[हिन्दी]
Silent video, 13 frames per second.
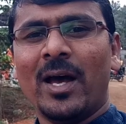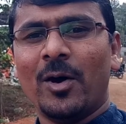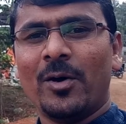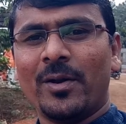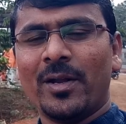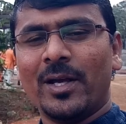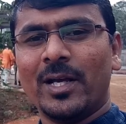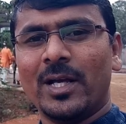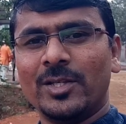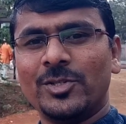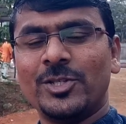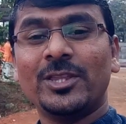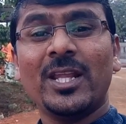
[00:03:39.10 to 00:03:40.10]
और
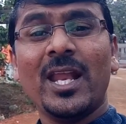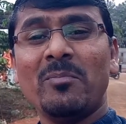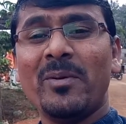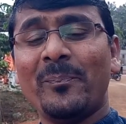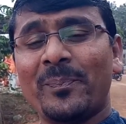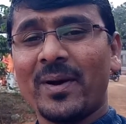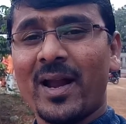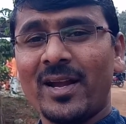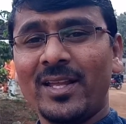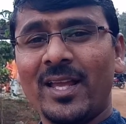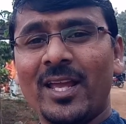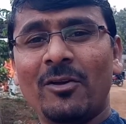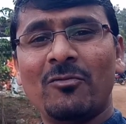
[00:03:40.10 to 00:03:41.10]
जितने भी
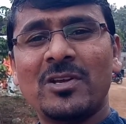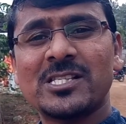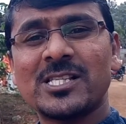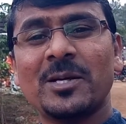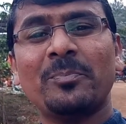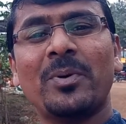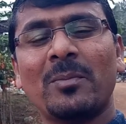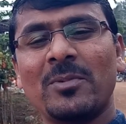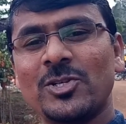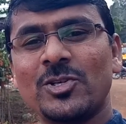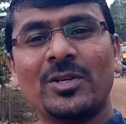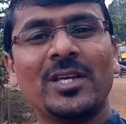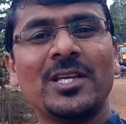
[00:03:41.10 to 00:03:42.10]
प्राणी हैं वे सब
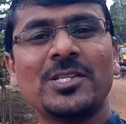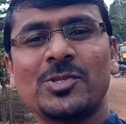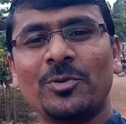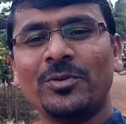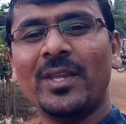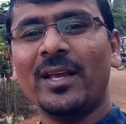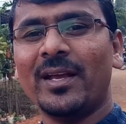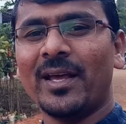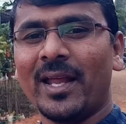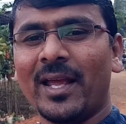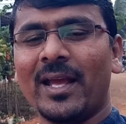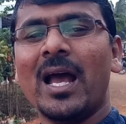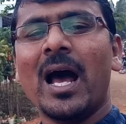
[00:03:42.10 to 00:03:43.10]
परमेश्वर की स्तुति
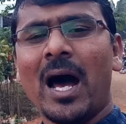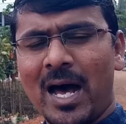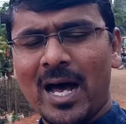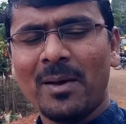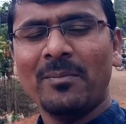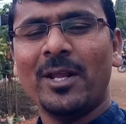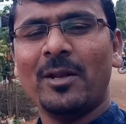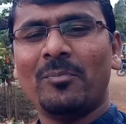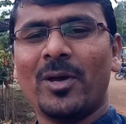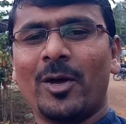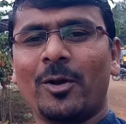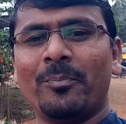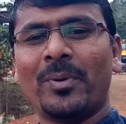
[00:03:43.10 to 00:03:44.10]
करें हाँ मेरे
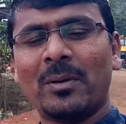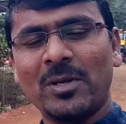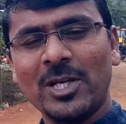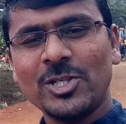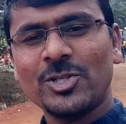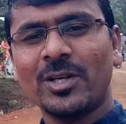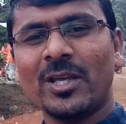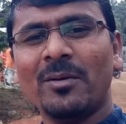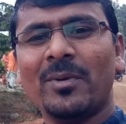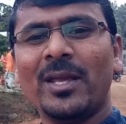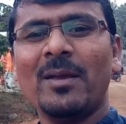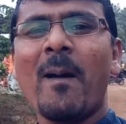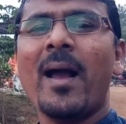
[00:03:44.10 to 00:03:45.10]
प्यारों परमेश्वर की
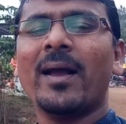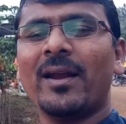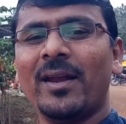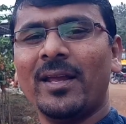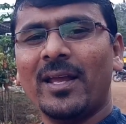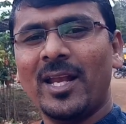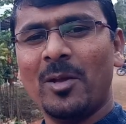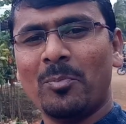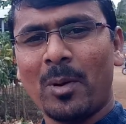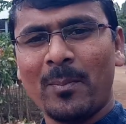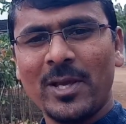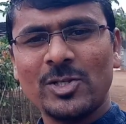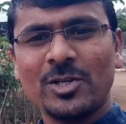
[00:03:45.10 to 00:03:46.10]
महिमा करने के लिए
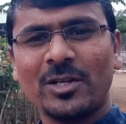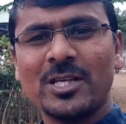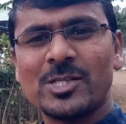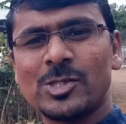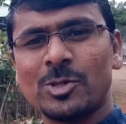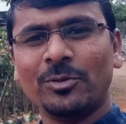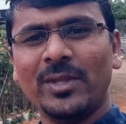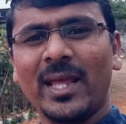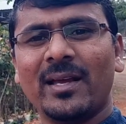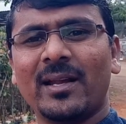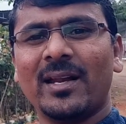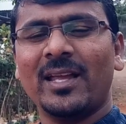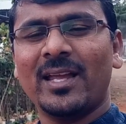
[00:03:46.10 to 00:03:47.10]
परमेश्वर की स्तुति
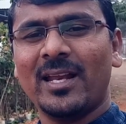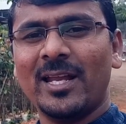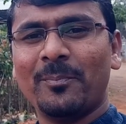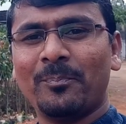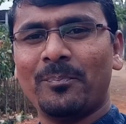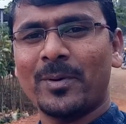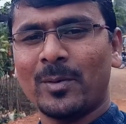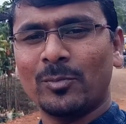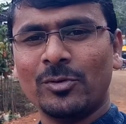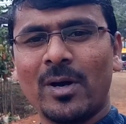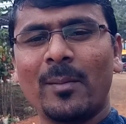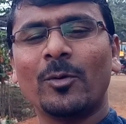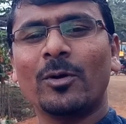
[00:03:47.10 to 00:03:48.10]
करने के लिए
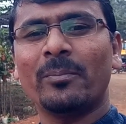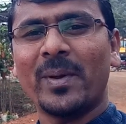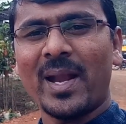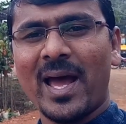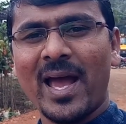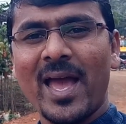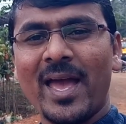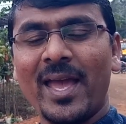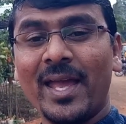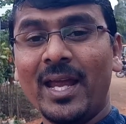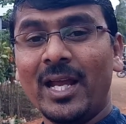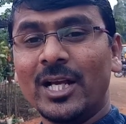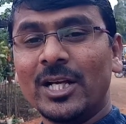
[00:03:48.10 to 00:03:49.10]
प्रभु हमको बनाया है